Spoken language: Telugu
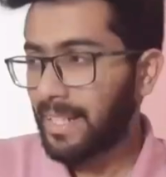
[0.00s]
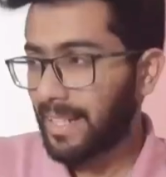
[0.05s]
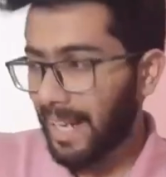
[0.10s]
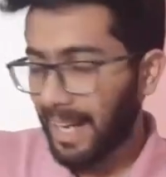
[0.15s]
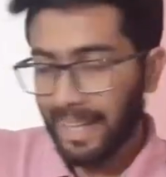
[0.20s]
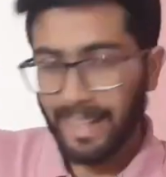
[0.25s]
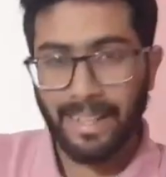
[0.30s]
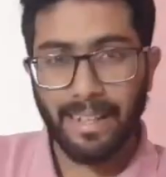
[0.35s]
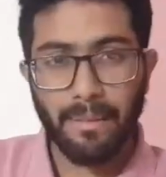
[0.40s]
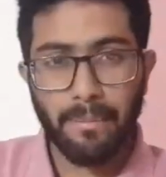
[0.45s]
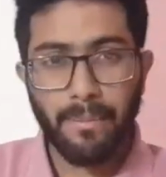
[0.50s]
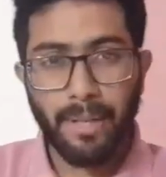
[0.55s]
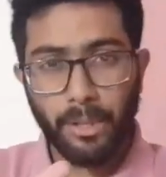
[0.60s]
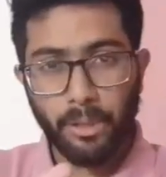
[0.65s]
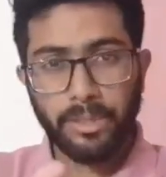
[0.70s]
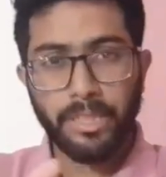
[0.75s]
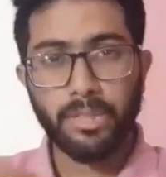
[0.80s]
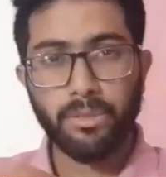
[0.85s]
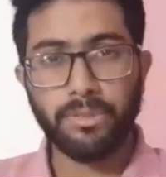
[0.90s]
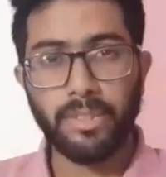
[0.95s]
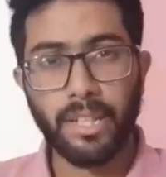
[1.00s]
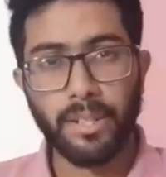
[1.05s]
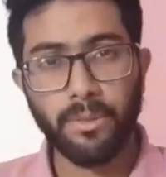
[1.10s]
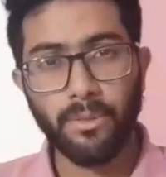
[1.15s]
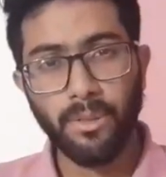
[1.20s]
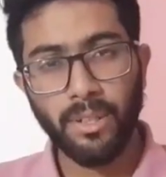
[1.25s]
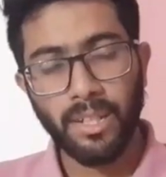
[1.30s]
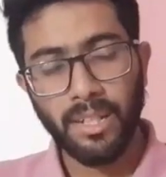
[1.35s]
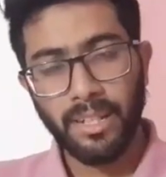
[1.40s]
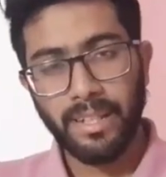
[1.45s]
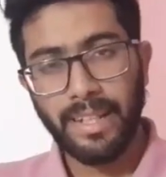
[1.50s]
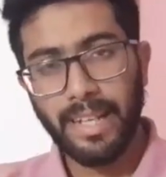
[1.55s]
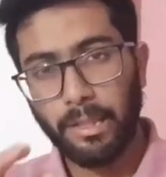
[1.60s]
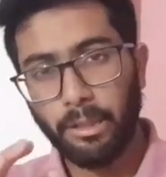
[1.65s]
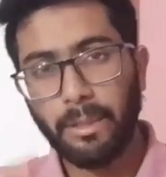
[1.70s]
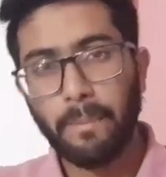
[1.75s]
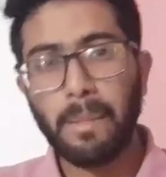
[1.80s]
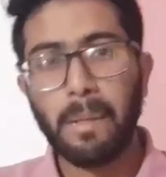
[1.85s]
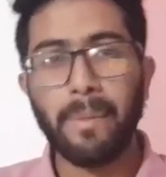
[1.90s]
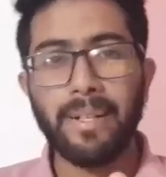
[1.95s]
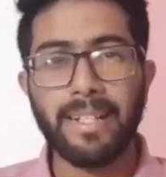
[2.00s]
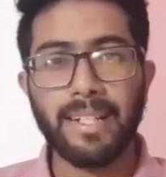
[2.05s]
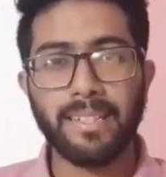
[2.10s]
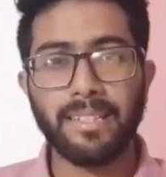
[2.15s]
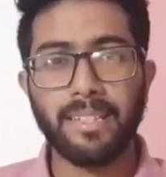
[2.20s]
ర్యాండమ్గా ఏదో తీసుకుంటారు ఏదో ఇంప్లిమెంట్